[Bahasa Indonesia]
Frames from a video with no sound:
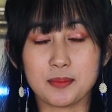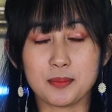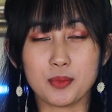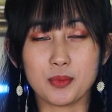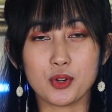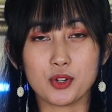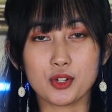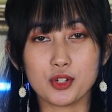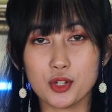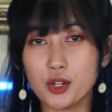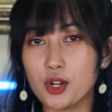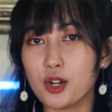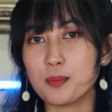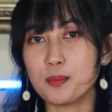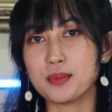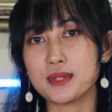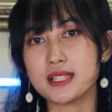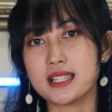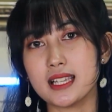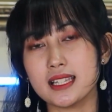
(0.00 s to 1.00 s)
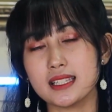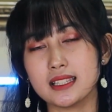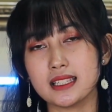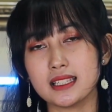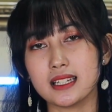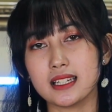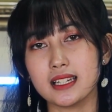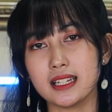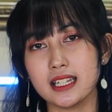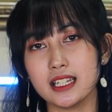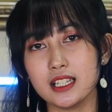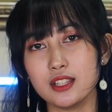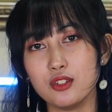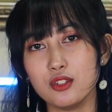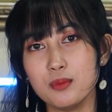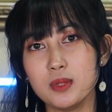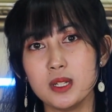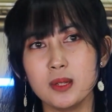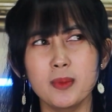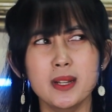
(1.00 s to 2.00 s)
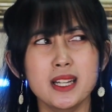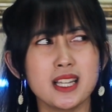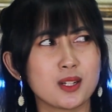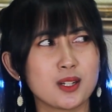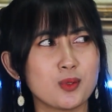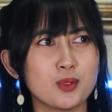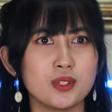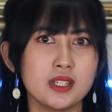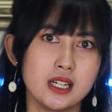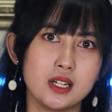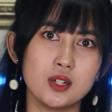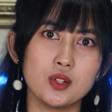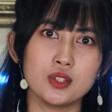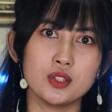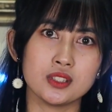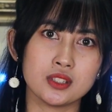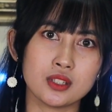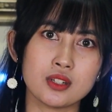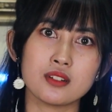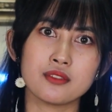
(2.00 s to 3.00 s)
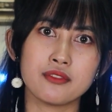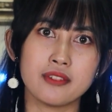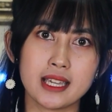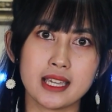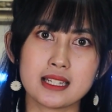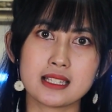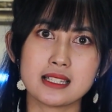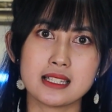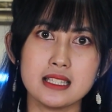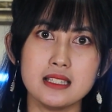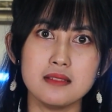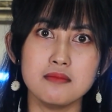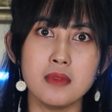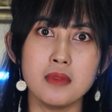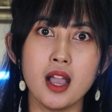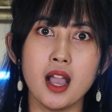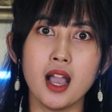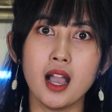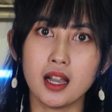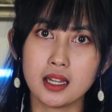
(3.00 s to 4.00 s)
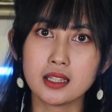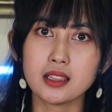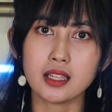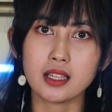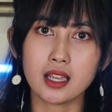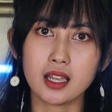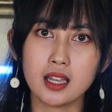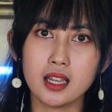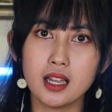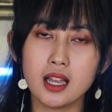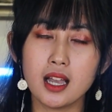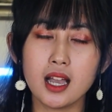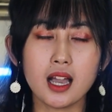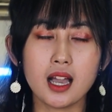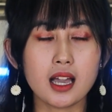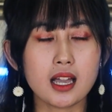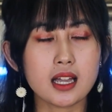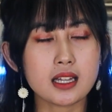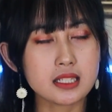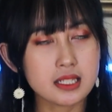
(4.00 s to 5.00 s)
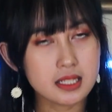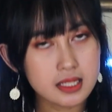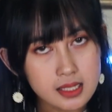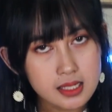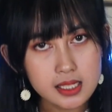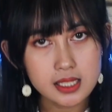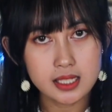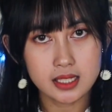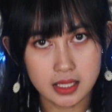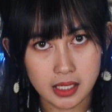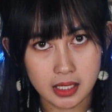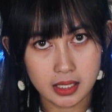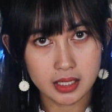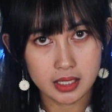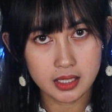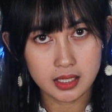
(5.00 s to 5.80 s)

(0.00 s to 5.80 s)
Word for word: pondok pesantren ini tuh benar bener ngundang kontroversi banget ya. Asli deh.